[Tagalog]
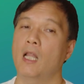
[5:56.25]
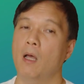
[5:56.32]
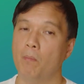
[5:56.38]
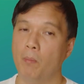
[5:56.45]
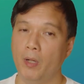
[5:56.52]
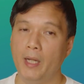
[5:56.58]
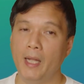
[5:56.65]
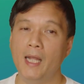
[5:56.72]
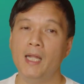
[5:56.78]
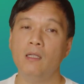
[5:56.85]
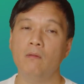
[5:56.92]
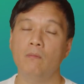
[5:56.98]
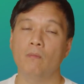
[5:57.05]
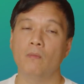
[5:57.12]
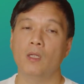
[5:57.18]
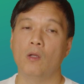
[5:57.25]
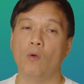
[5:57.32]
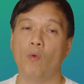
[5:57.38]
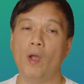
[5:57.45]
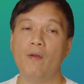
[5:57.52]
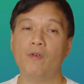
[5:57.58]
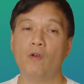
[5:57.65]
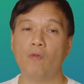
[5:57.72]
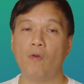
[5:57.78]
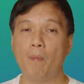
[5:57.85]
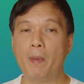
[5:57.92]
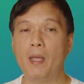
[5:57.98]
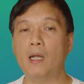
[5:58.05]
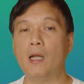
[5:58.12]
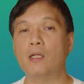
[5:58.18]
Number 8, waiver of
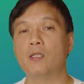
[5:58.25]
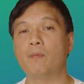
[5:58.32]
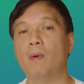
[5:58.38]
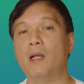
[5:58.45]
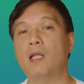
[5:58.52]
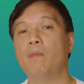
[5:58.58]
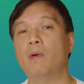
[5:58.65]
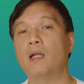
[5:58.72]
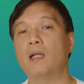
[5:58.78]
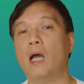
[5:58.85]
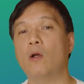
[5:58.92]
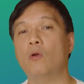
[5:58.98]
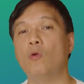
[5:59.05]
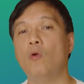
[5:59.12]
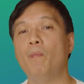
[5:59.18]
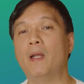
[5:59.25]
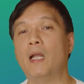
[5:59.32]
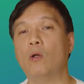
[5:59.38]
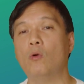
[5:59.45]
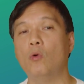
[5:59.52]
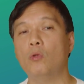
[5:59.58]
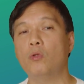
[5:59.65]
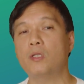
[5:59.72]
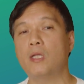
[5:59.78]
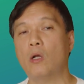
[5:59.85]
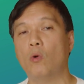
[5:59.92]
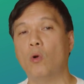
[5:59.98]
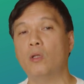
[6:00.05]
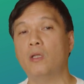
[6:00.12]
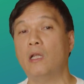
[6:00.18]
appearance maliban lang kung pinag-utos
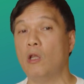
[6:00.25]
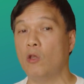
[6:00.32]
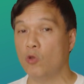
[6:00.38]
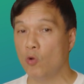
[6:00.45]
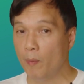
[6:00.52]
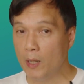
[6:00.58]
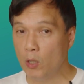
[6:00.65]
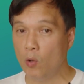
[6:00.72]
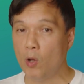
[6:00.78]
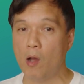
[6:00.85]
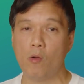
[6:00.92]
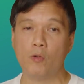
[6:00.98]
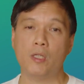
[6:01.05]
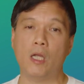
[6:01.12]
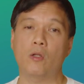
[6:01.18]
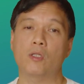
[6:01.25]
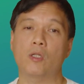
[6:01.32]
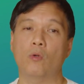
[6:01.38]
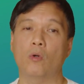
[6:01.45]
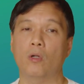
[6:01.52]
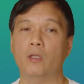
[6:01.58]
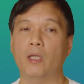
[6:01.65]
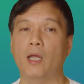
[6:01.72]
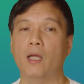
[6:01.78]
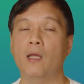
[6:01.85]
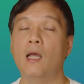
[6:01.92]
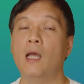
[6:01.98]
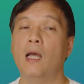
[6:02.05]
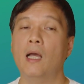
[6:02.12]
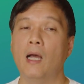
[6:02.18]
ng korte na dumalo ang akusado sa korte.
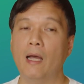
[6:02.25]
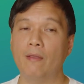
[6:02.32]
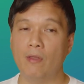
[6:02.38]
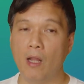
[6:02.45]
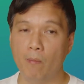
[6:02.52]
At